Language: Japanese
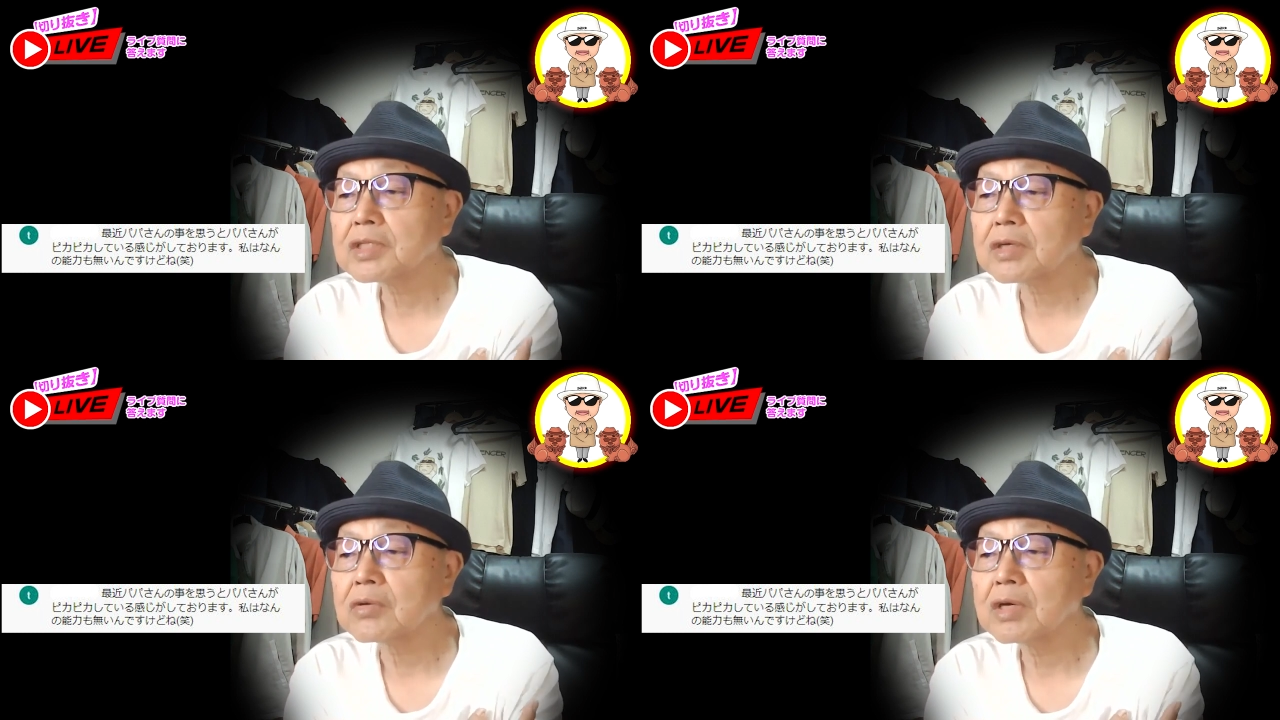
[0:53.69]
え
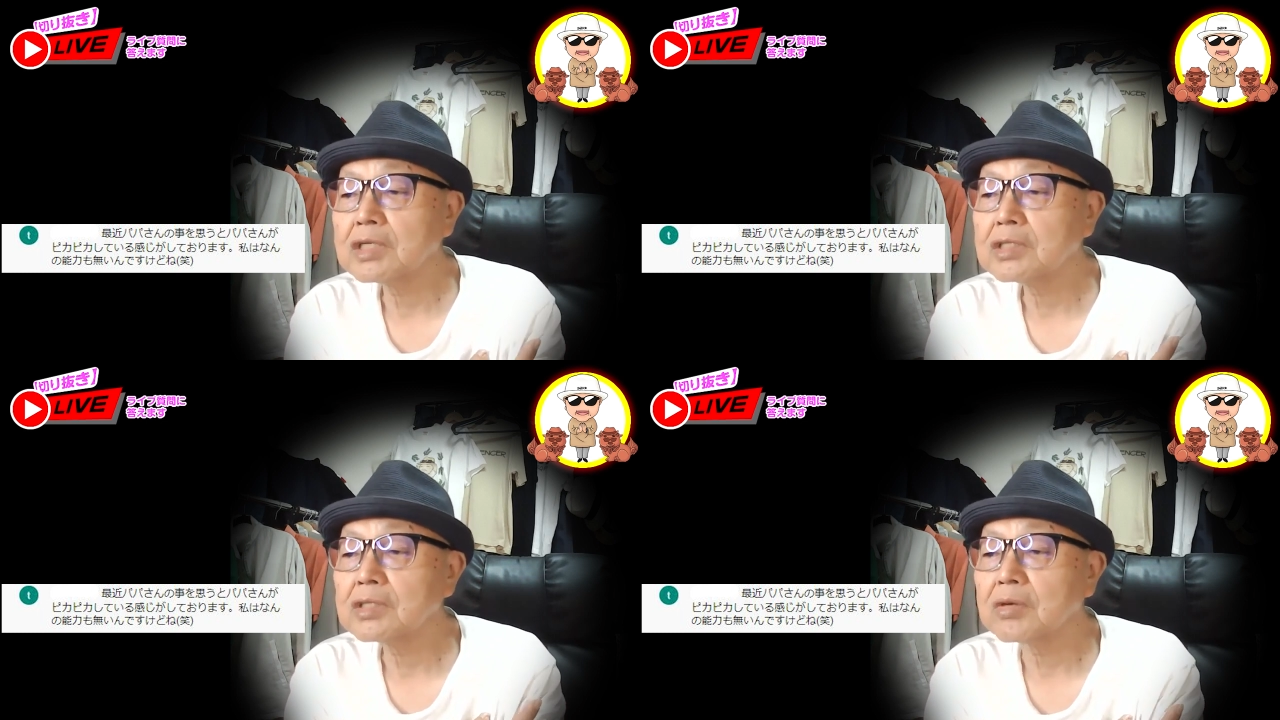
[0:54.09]
て
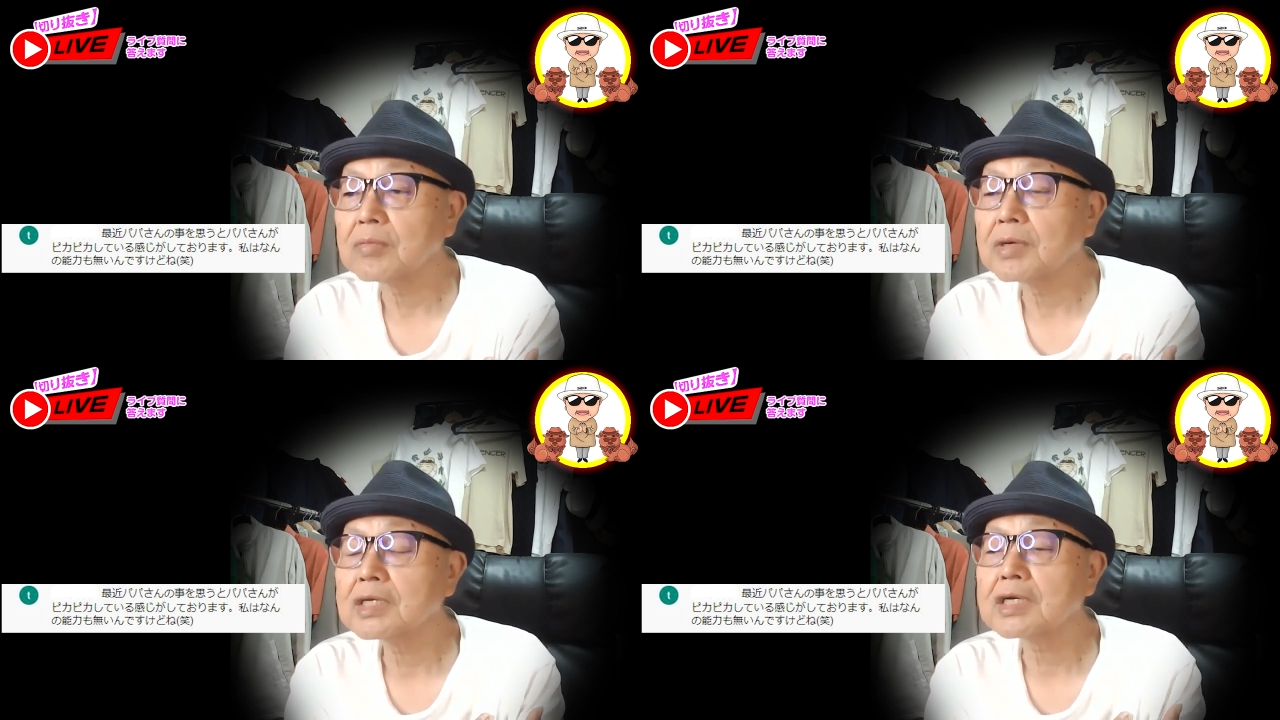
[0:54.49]
怖いって
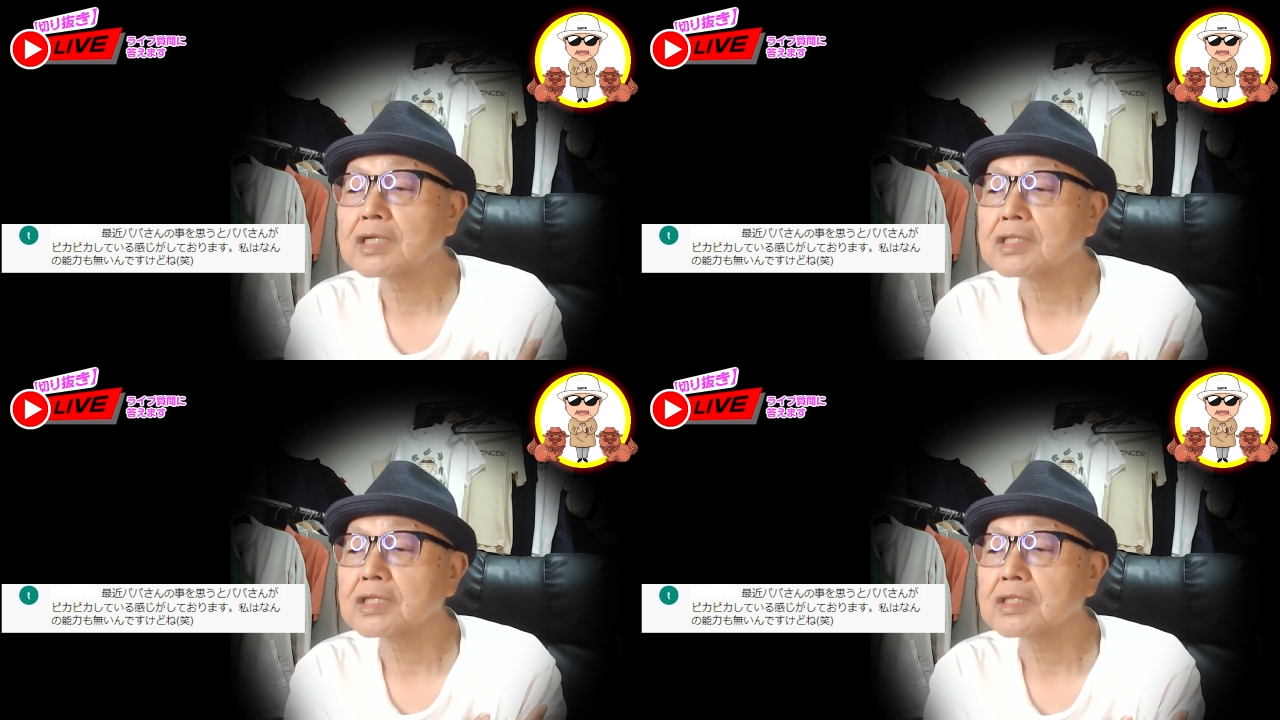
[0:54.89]
思わな
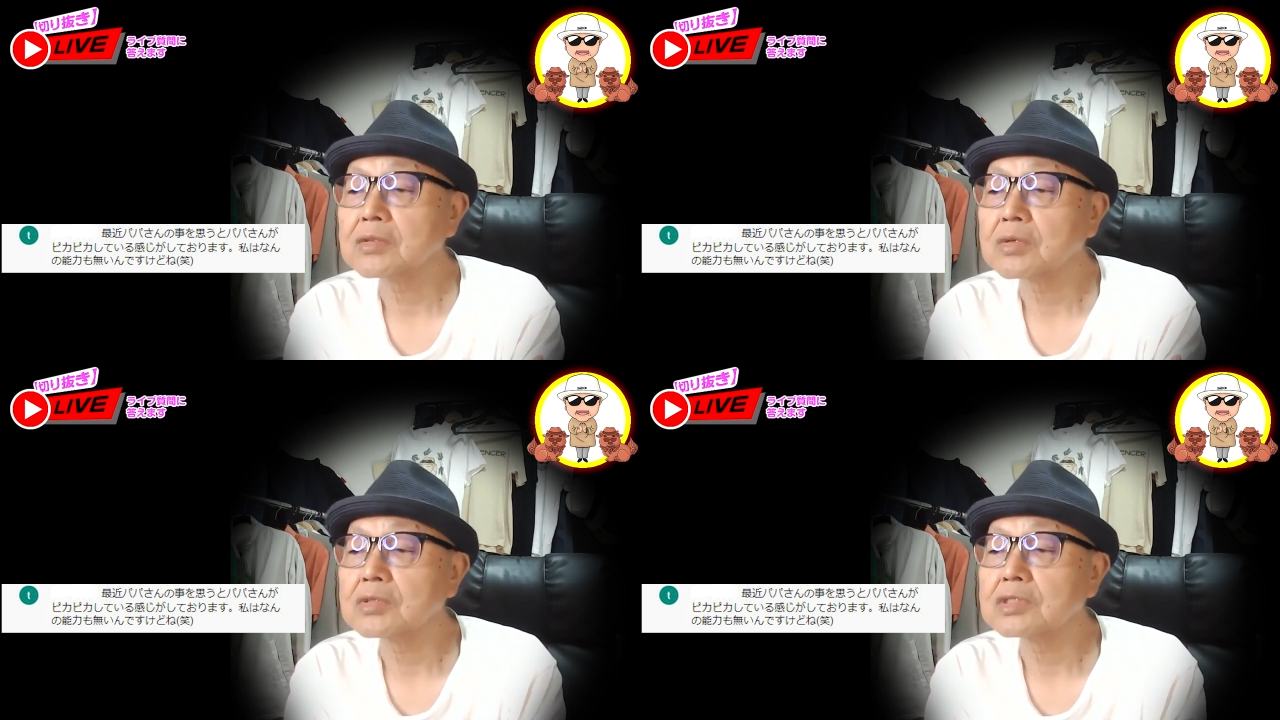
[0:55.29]
かったって
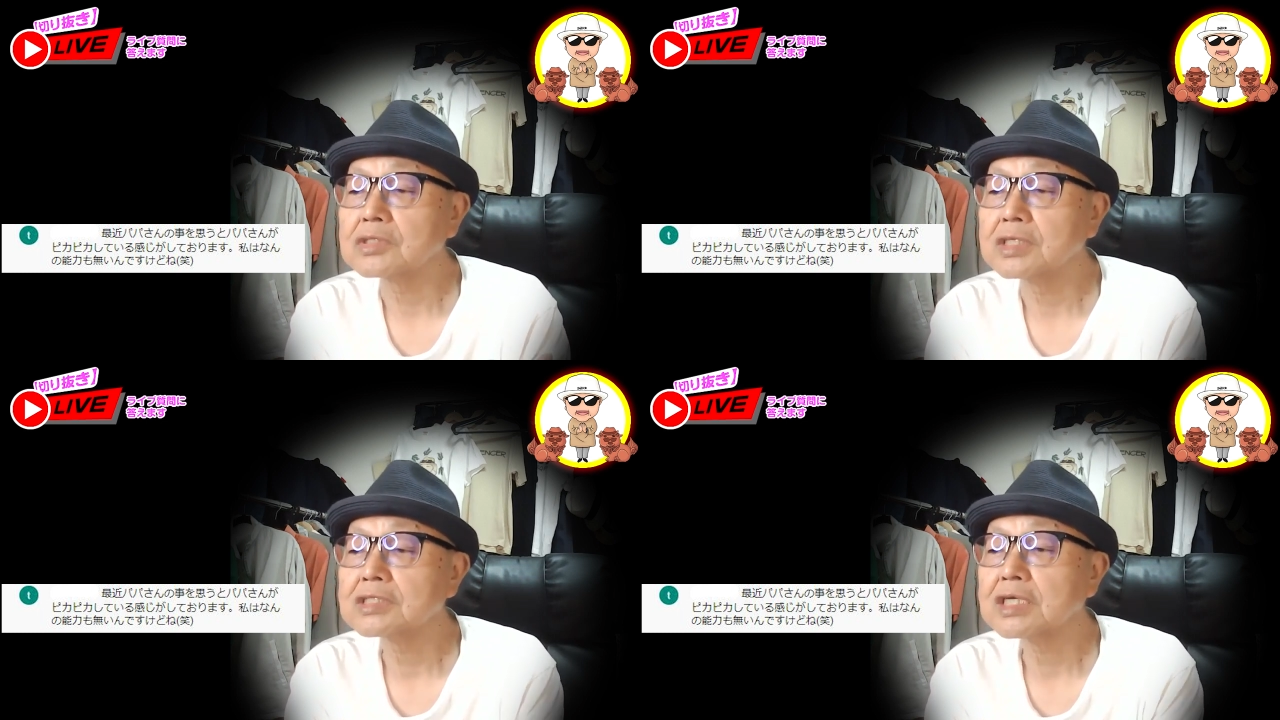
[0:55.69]
ところですね。